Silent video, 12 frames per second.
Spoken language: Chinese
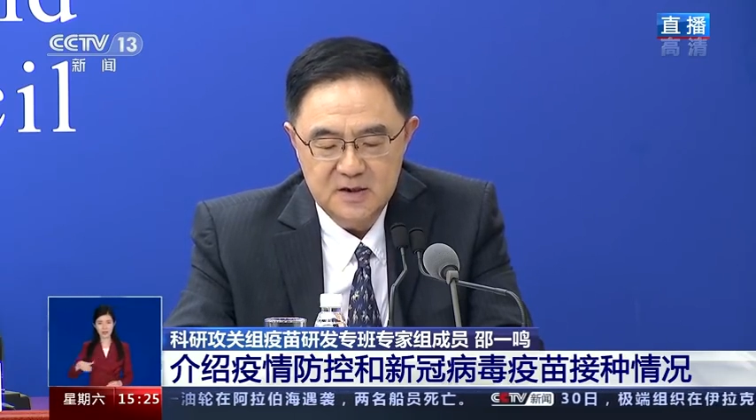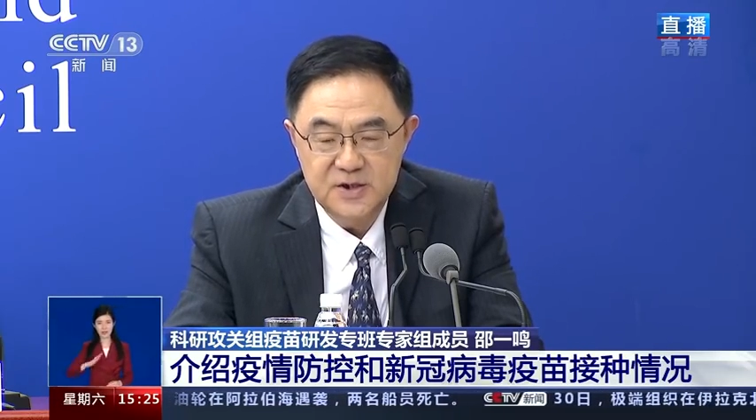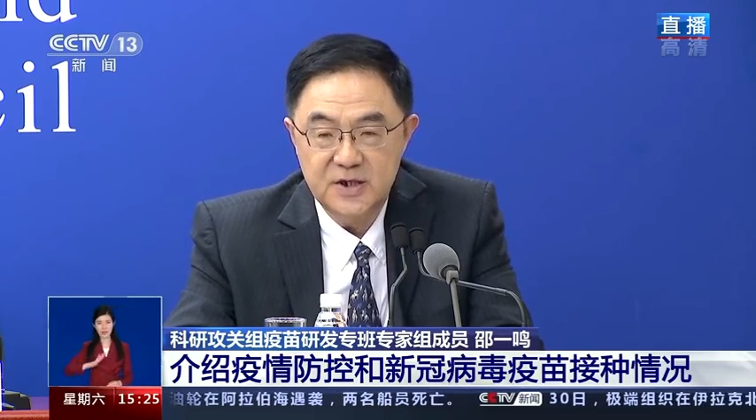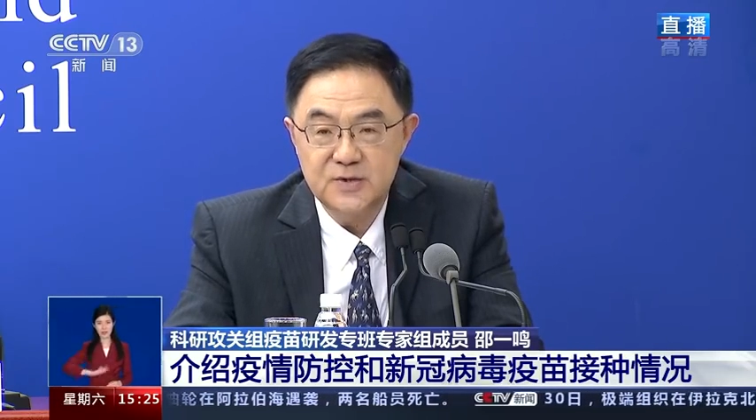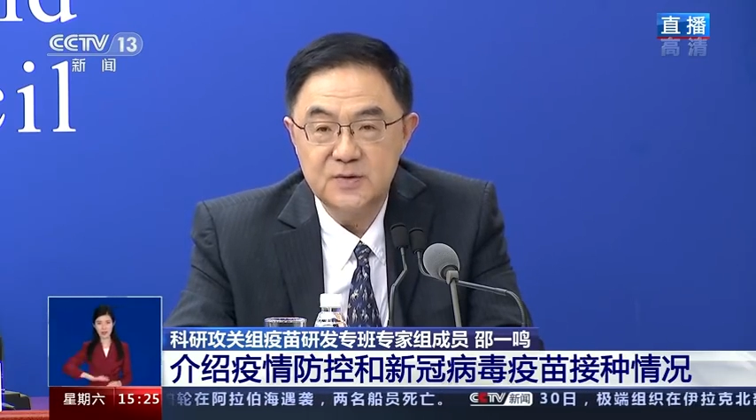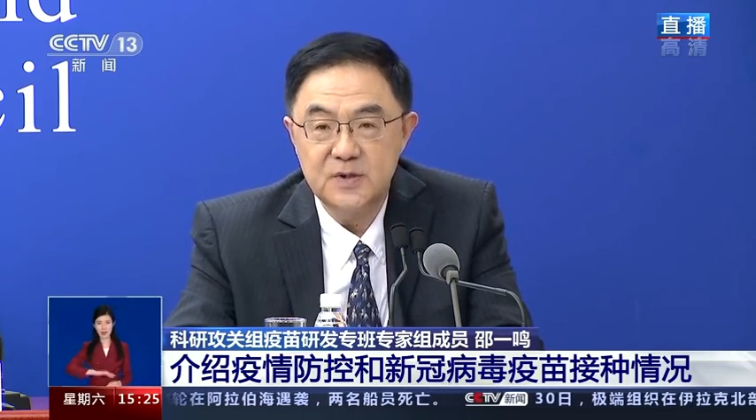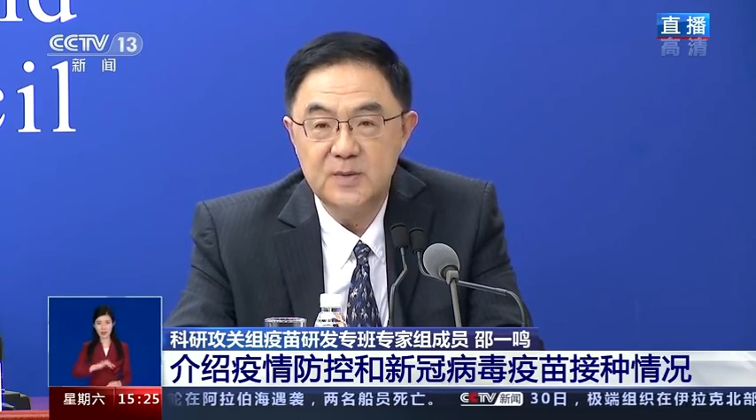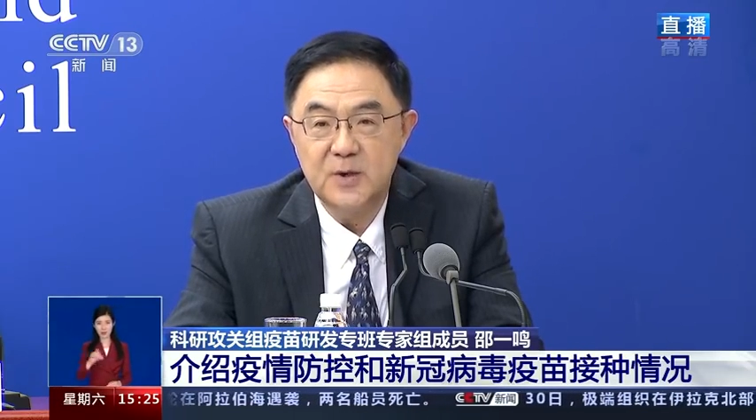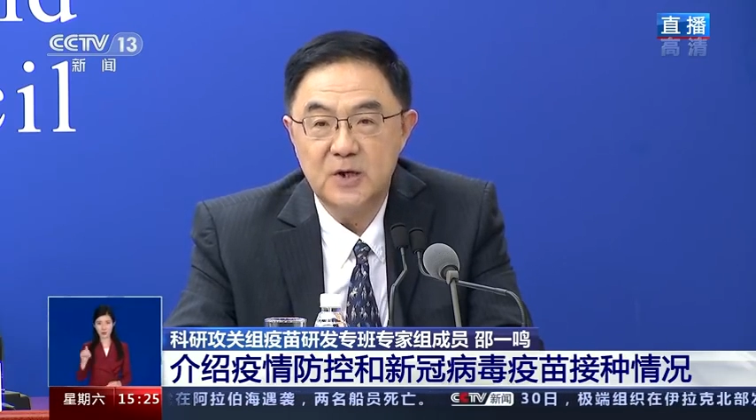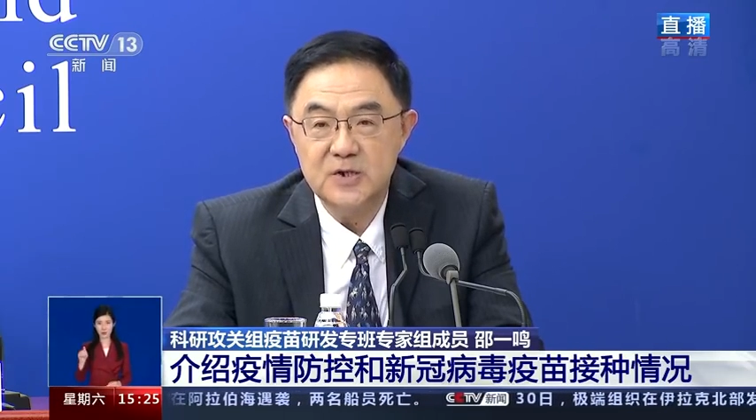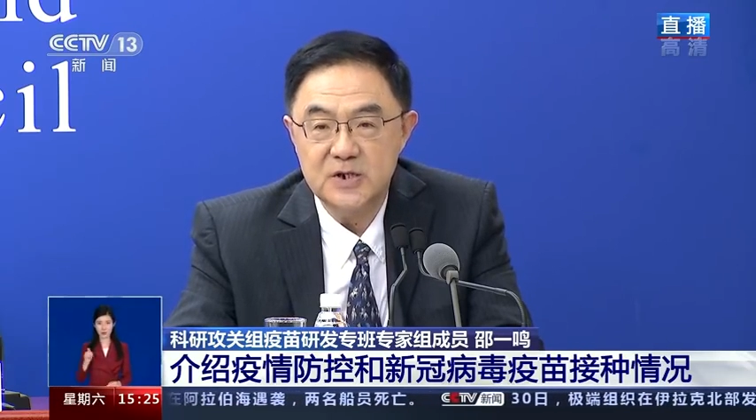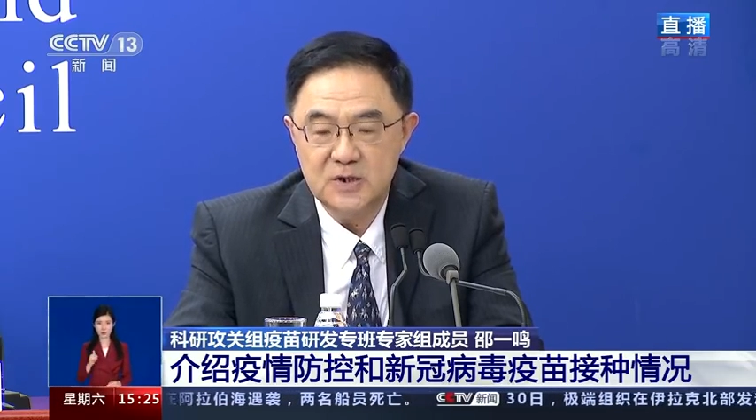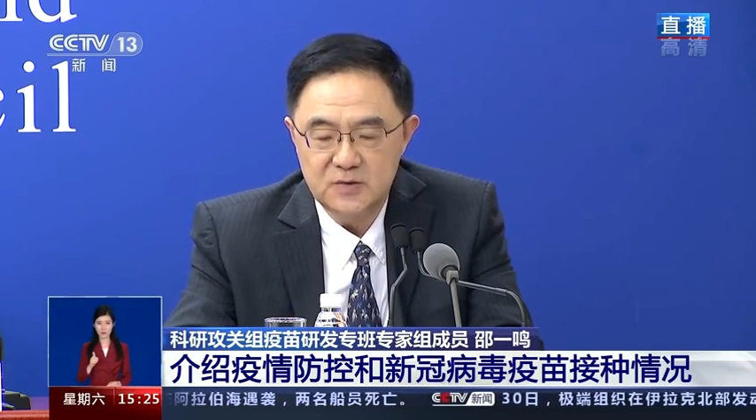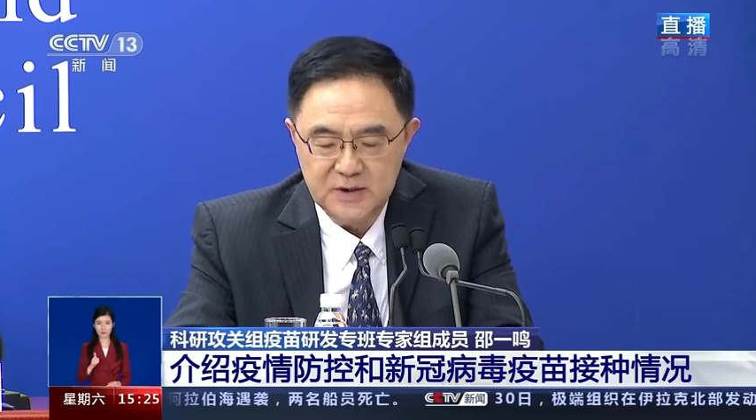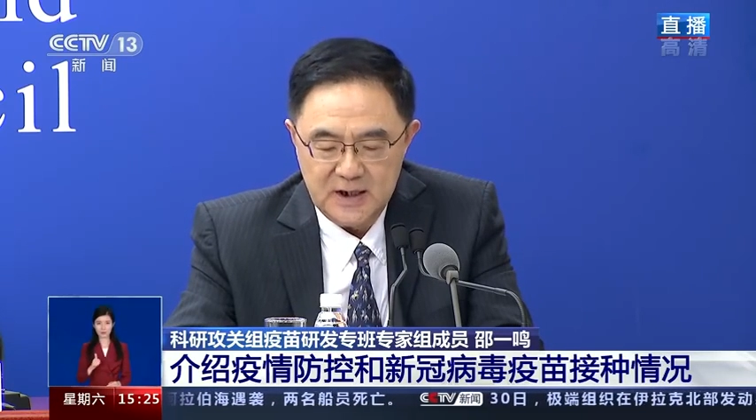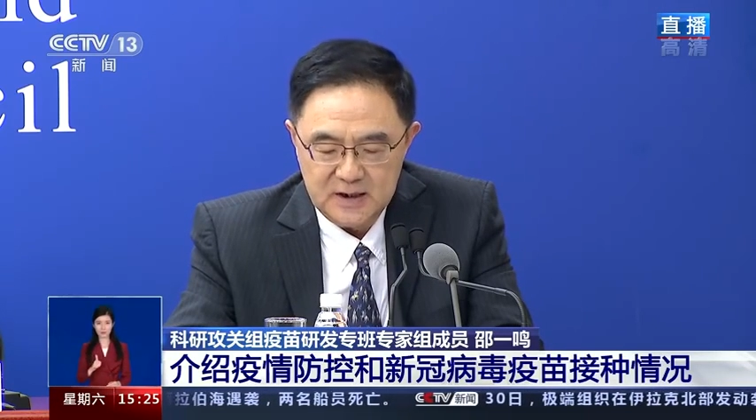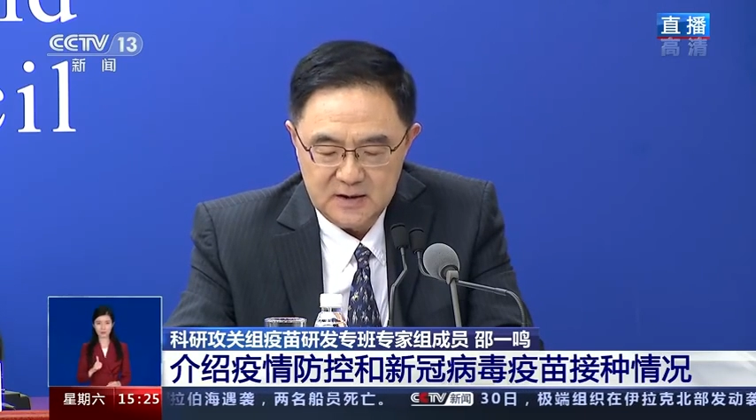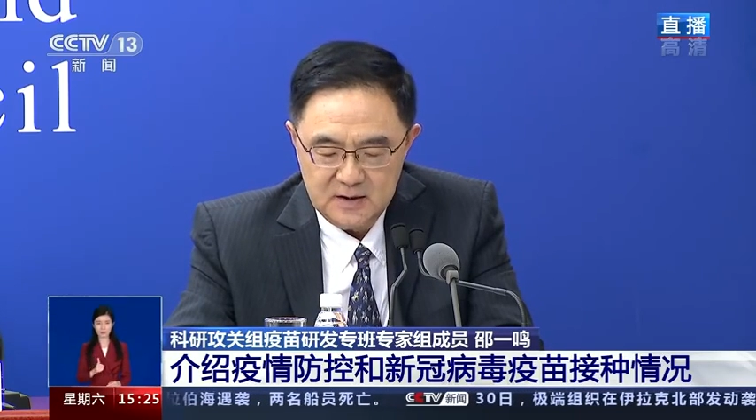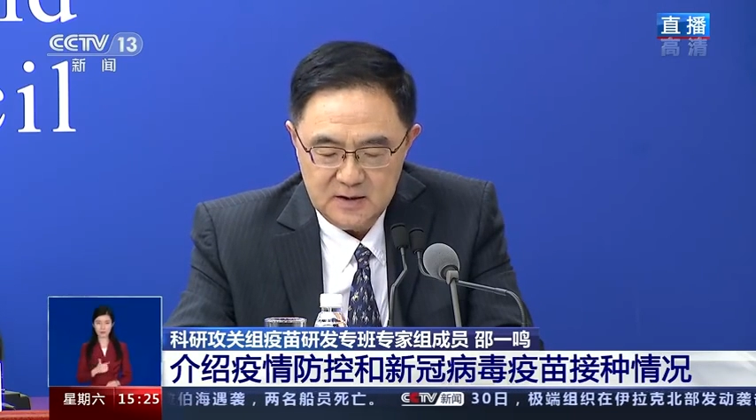接种疫苗之后呢。